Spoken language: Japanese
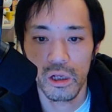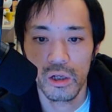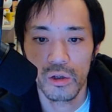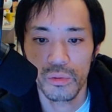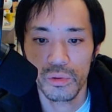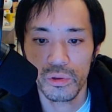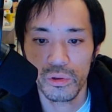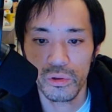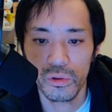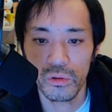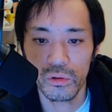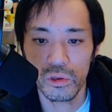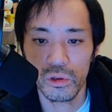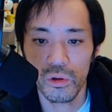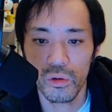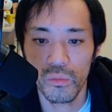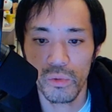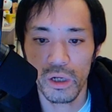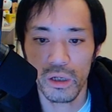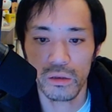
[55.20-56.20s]
副業で
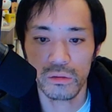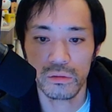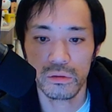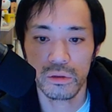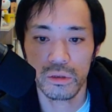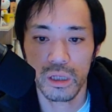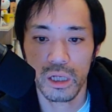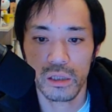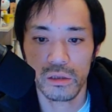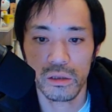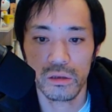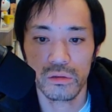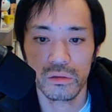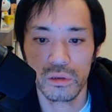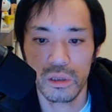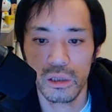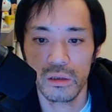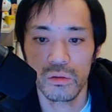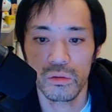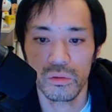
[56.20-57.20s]
5万稼ぐ
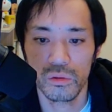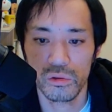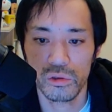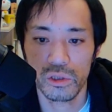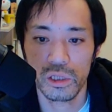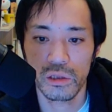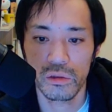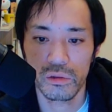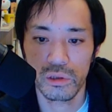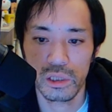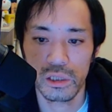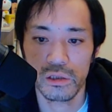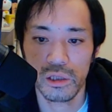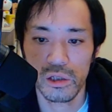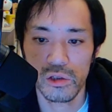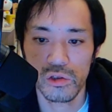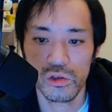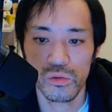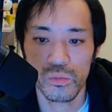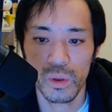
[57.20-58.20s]
程度のスキルに
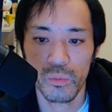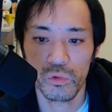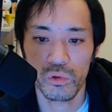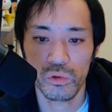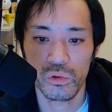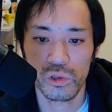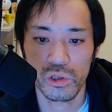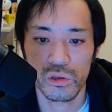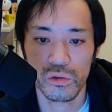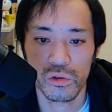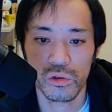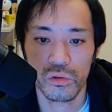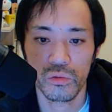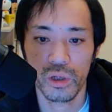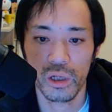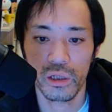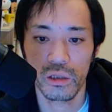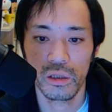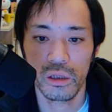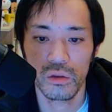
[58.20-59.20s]
30万も投資する人
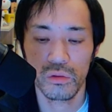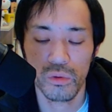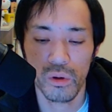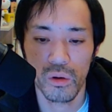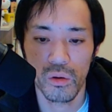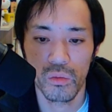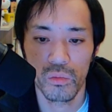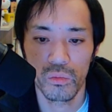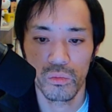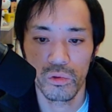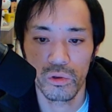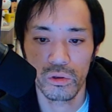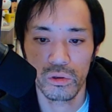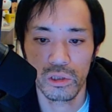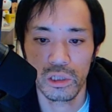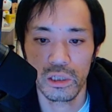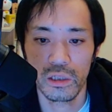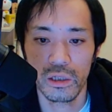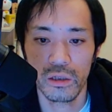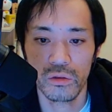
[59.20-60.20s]
はいないとは
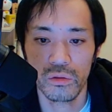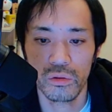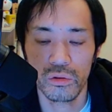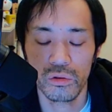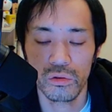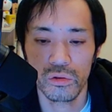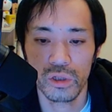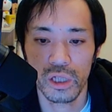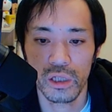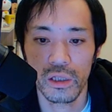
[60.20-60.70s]
いないという懸